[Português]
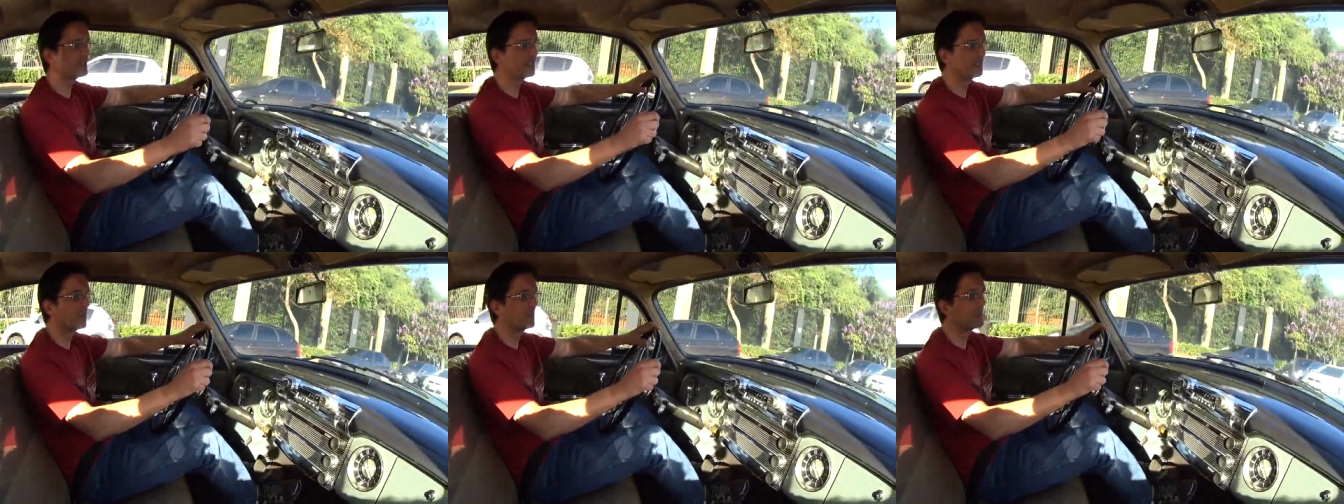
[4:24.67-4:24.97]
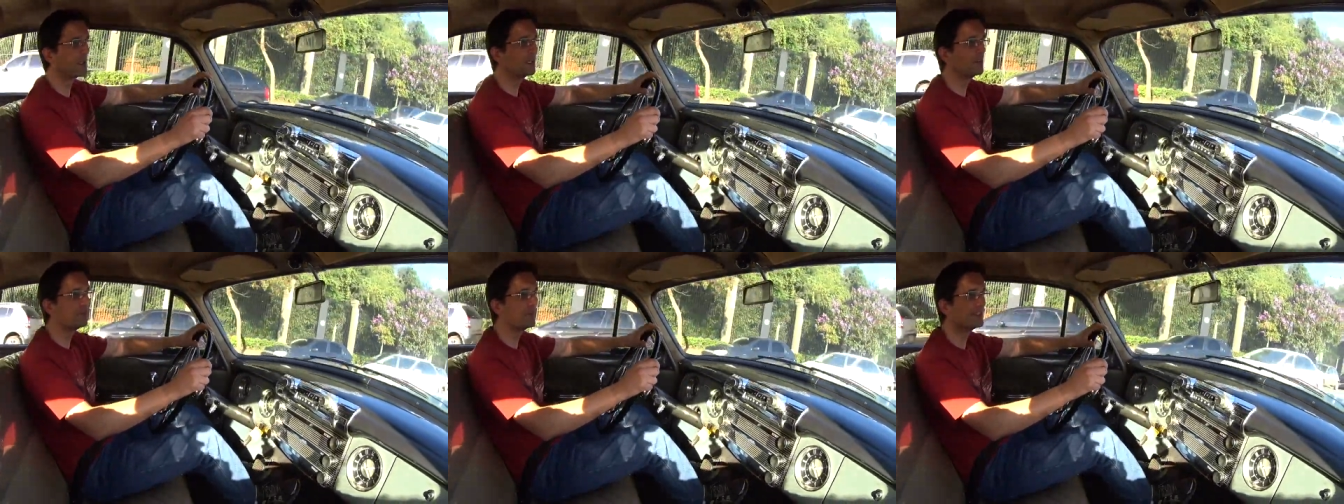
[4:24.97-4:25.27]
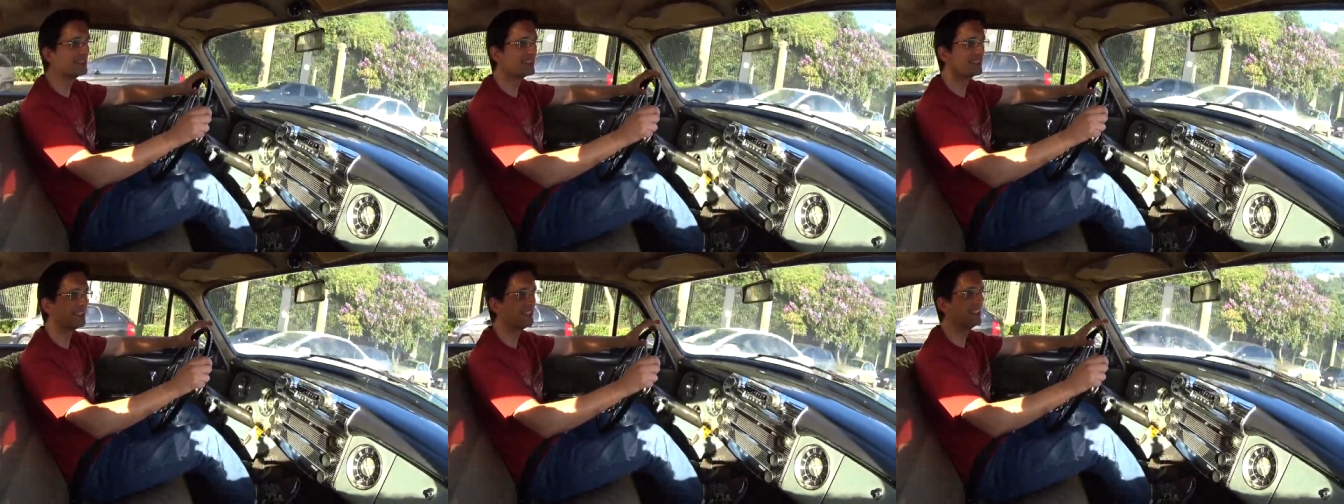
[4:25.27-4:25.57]
se não me engano
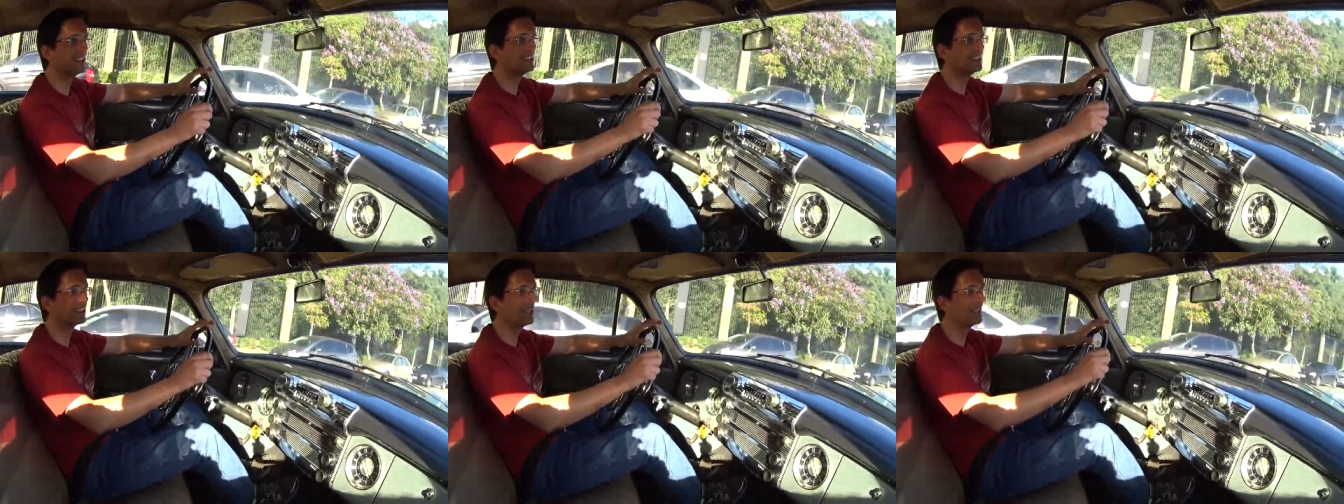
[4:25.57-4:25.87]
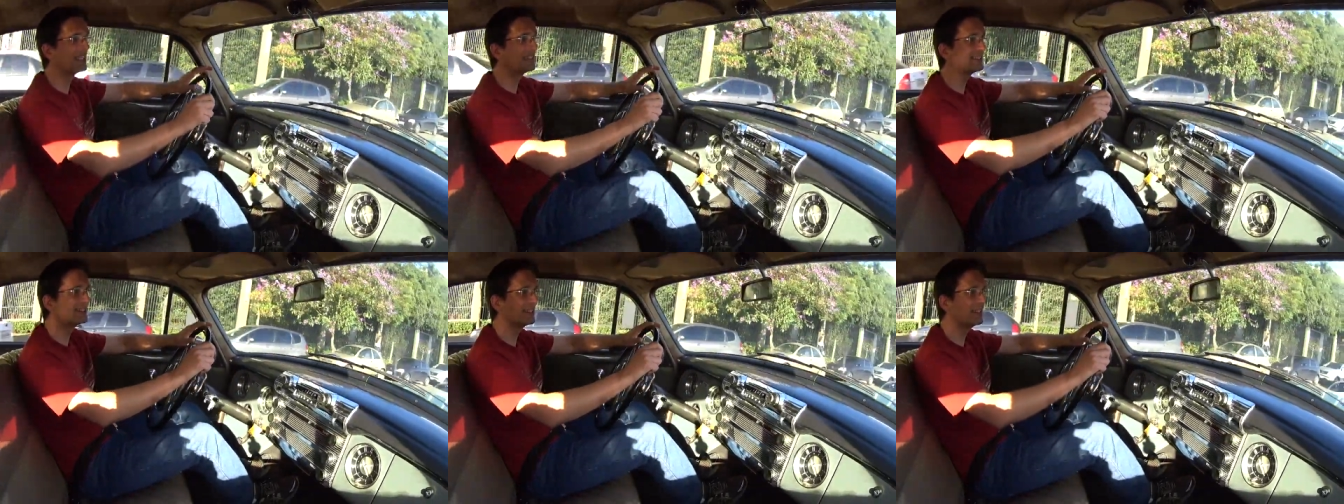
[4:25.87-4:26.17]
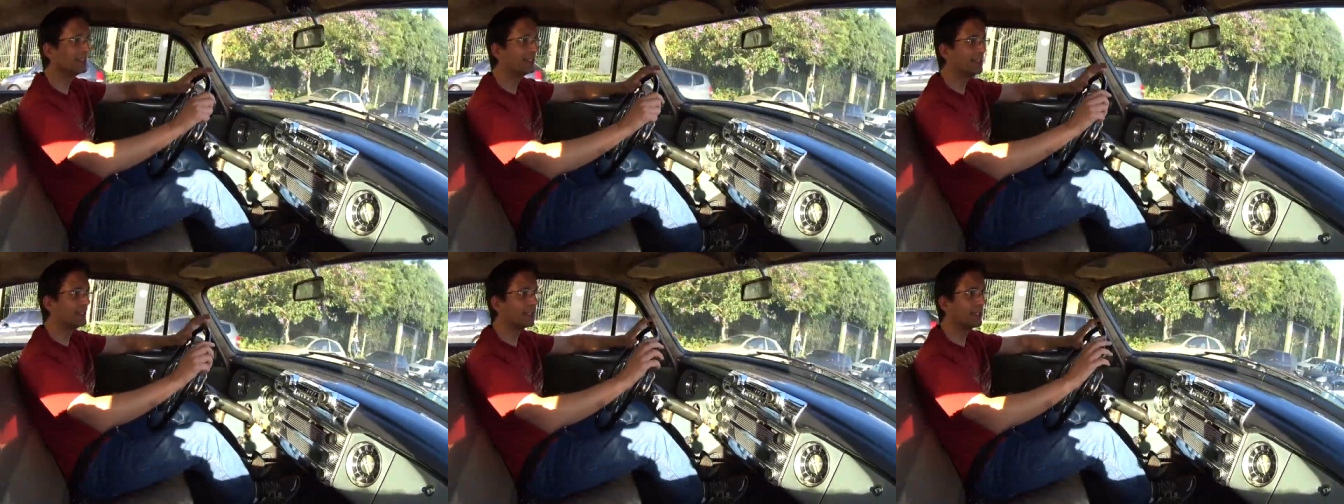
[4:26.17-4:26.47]
foi 63,
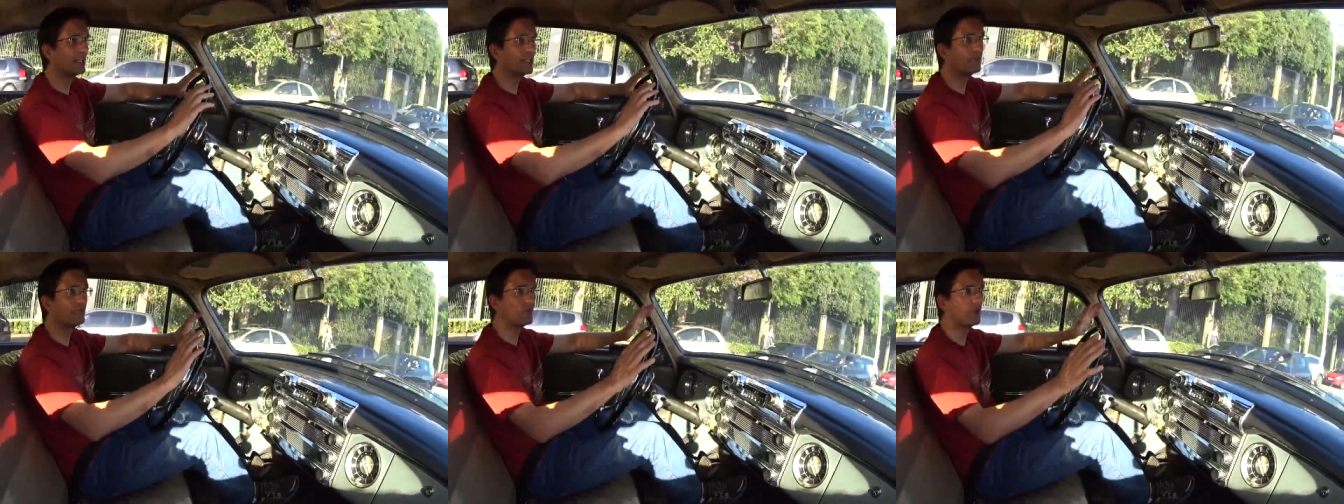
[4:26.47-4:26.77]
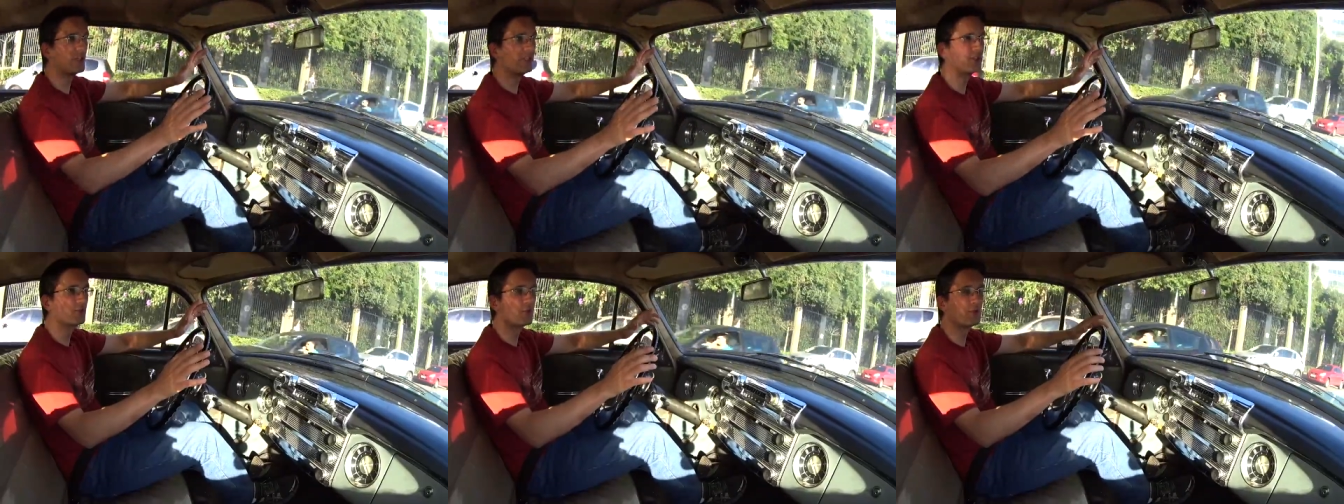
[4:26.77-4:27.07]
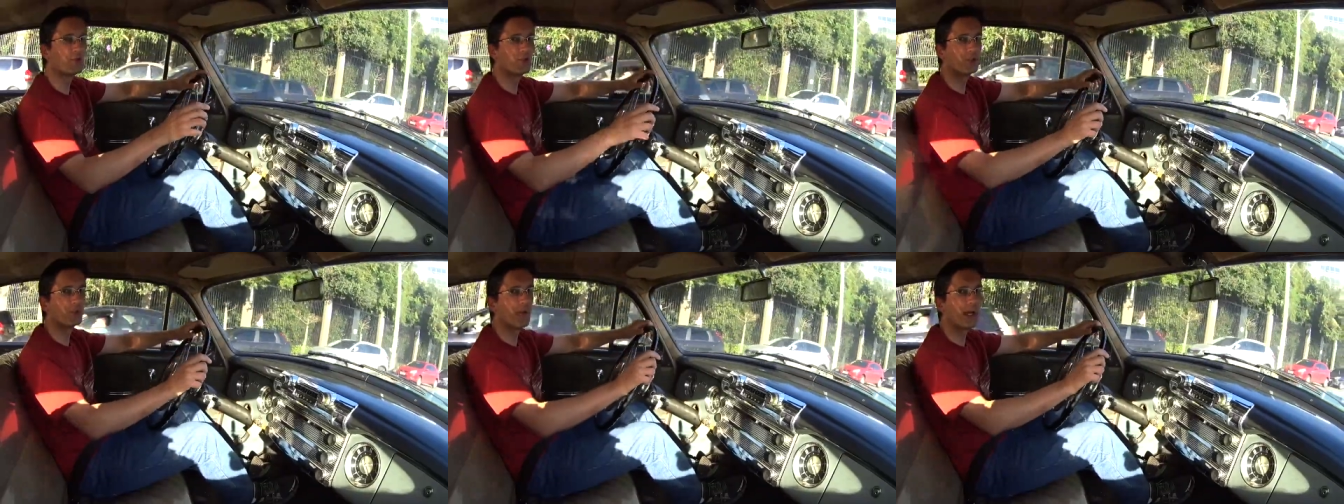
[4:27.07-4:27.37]
ela foi
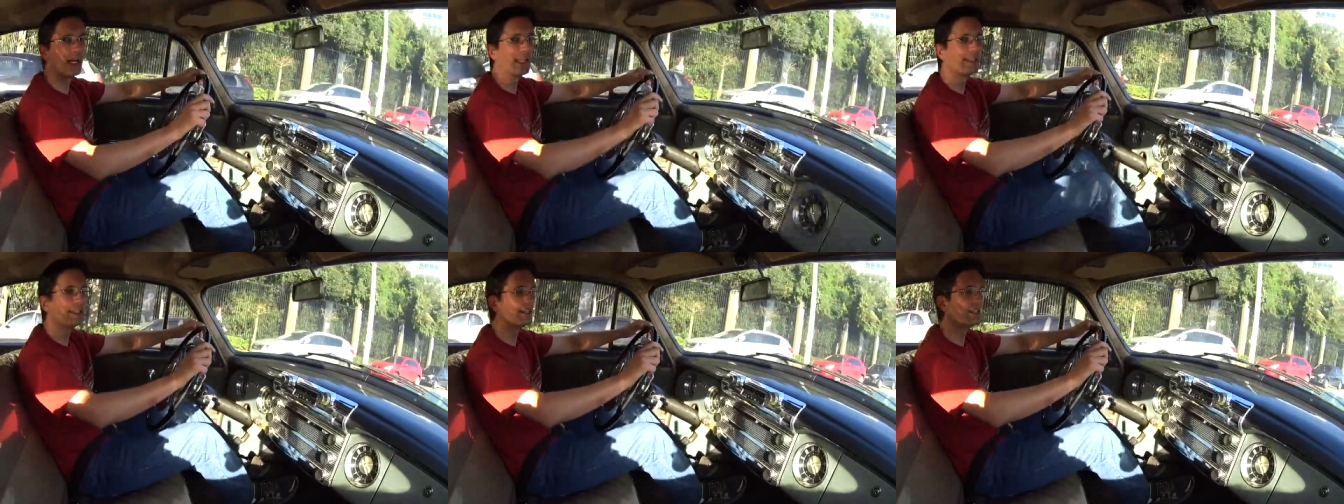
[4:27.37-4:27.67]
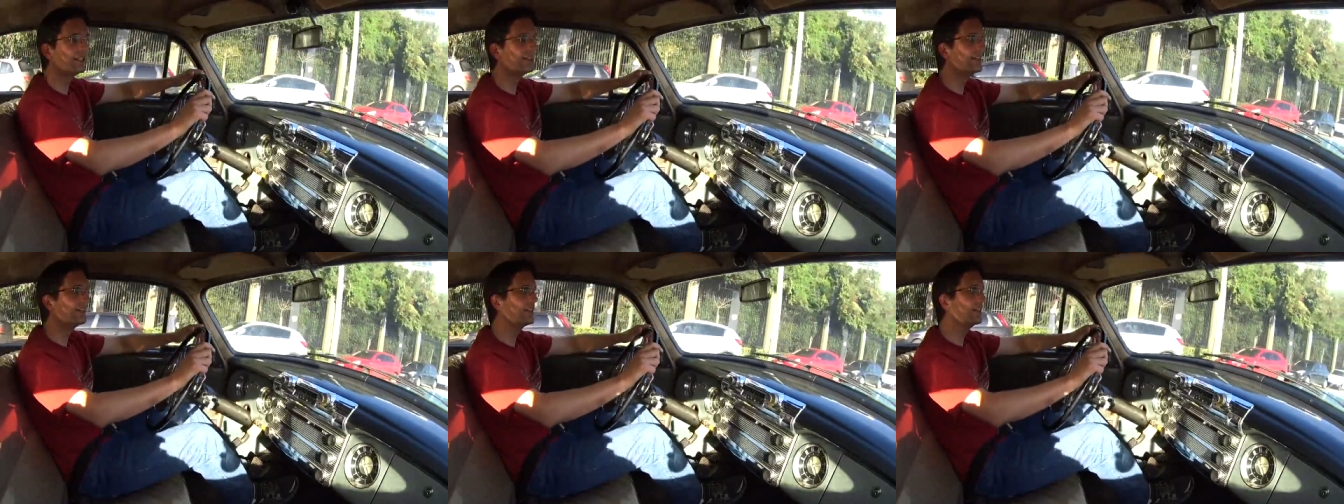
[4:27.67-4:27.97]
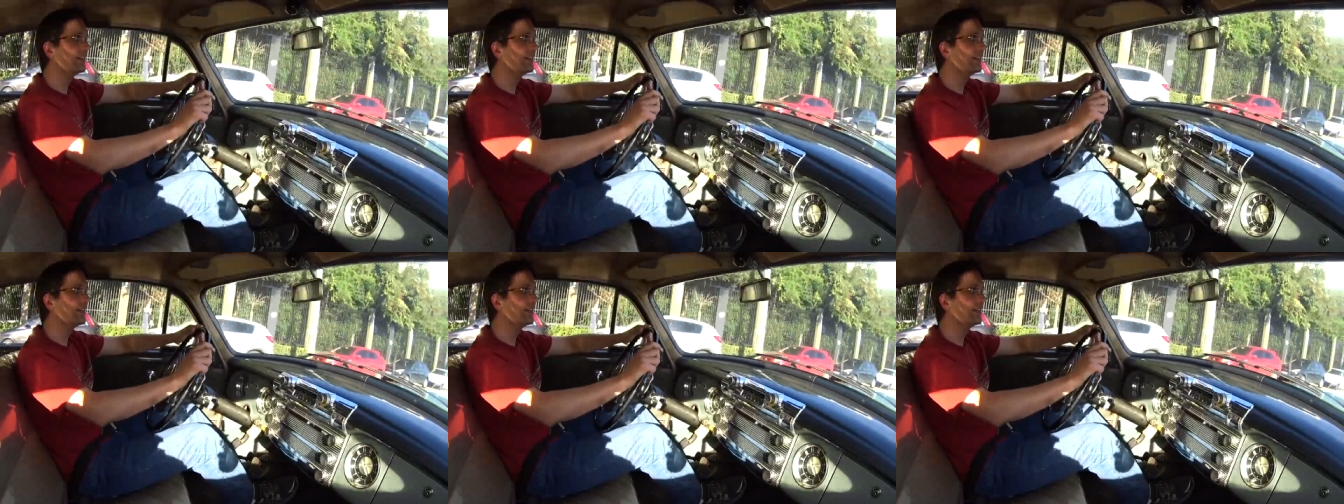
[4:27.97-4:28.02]
descontinuada, né?